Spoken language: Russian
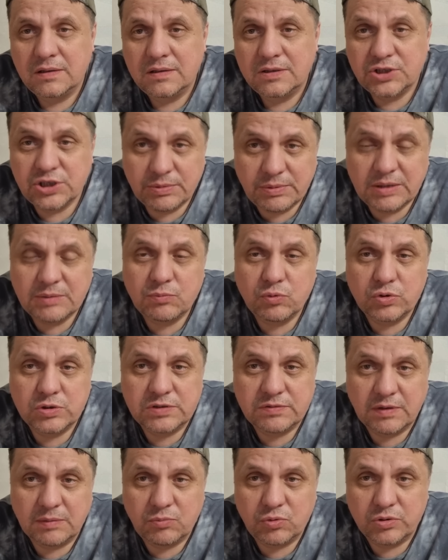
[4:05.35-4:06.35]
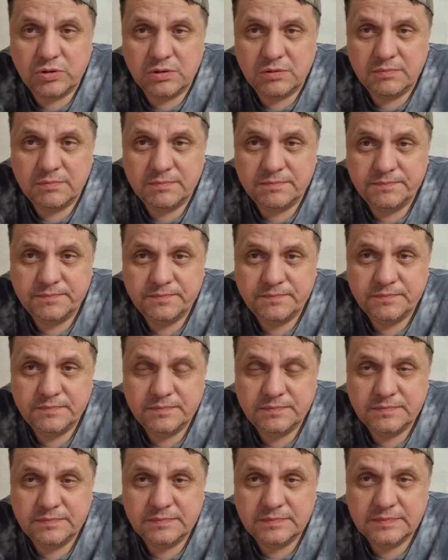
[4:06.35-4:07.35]
Шаман будет свободен.
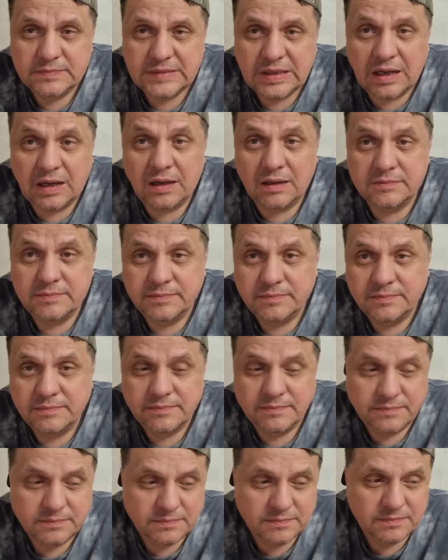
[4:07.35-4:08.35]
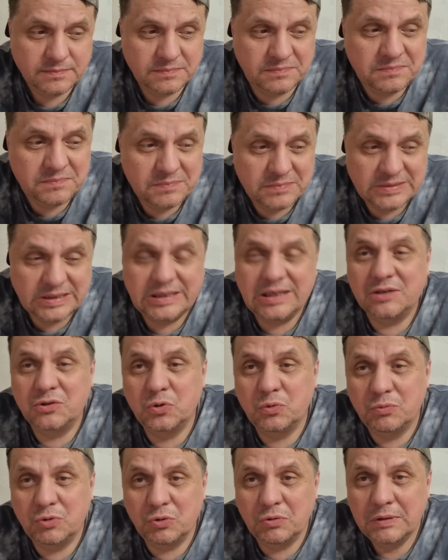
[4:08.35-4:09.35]
А я
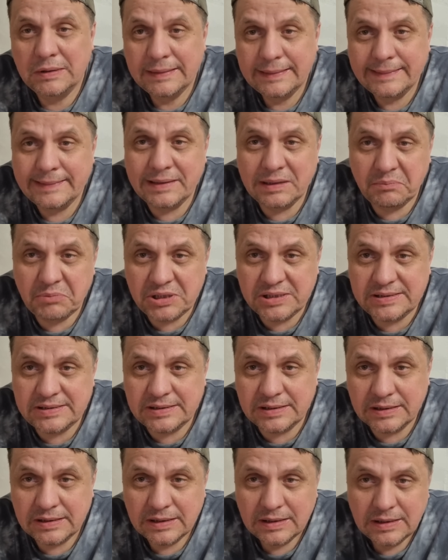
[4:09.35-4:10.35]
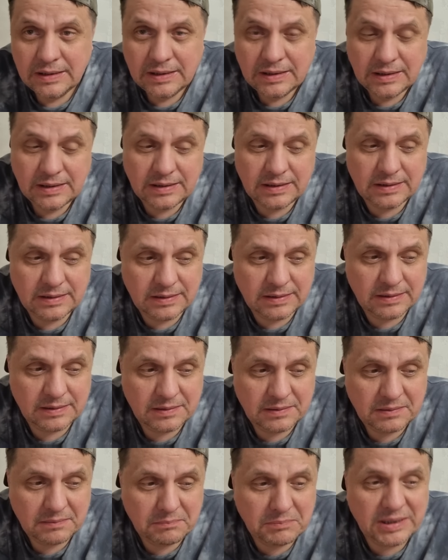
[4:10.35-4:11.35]
думаю, на месте э,
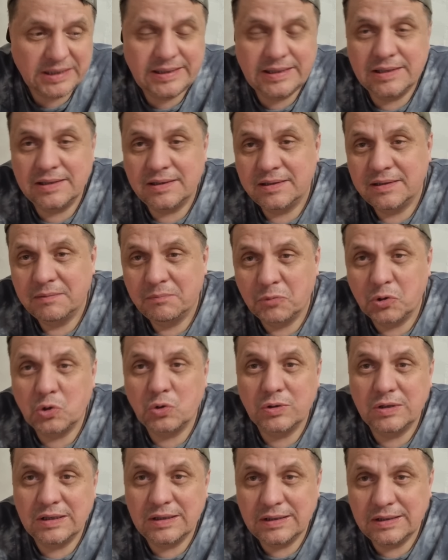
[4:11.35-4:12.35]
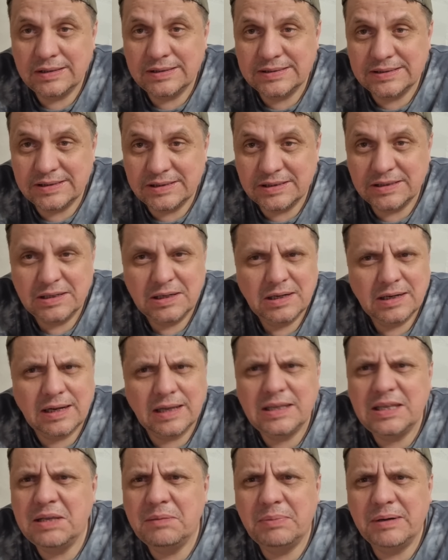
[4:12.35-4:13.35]
могил многие из них,
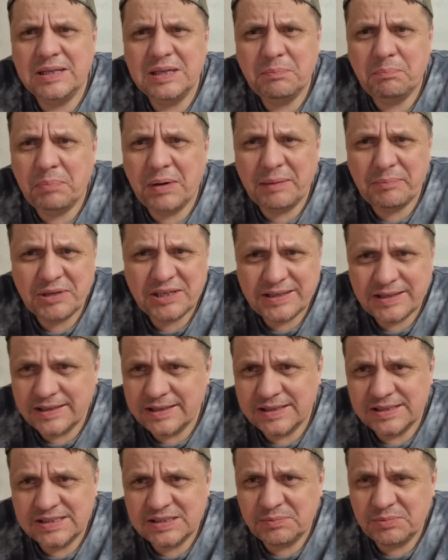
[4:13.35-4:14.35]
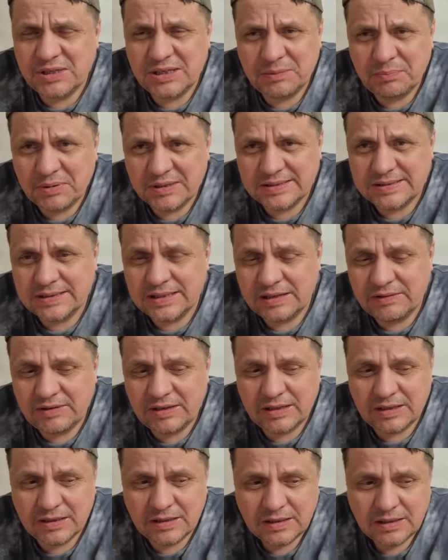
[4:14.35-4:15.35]
какие бы они памятники себе не
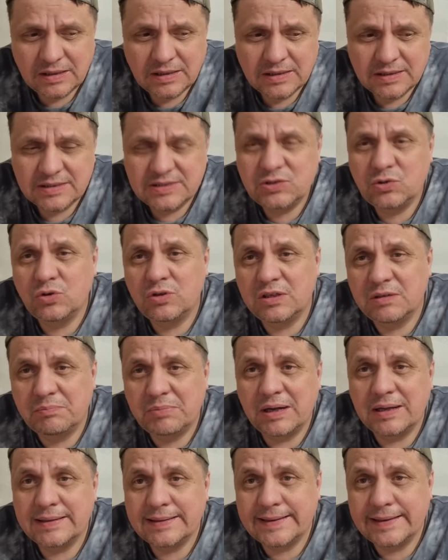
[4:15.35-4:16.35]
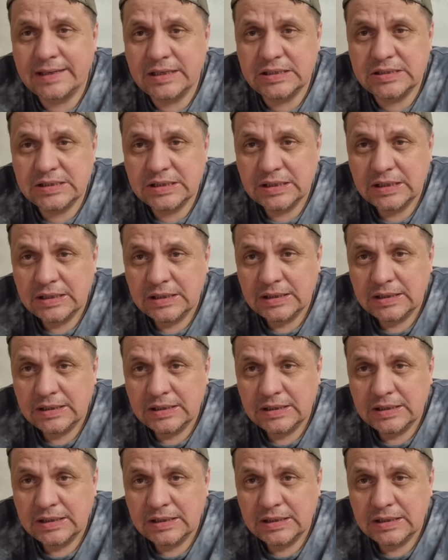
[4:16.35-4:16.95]
поставили, стоило бы открыть